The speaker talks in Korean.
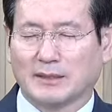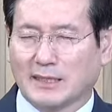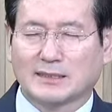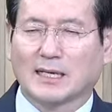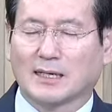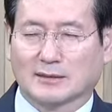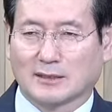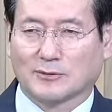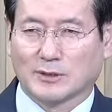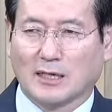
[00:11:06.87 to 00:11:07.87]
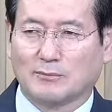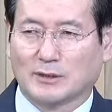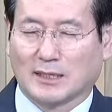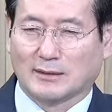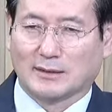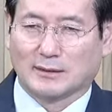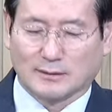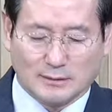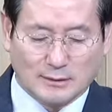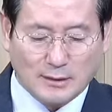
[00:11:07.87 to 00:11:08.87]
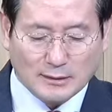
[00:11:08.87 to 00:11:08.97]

내 생각대로 살면 안 되는 거예요.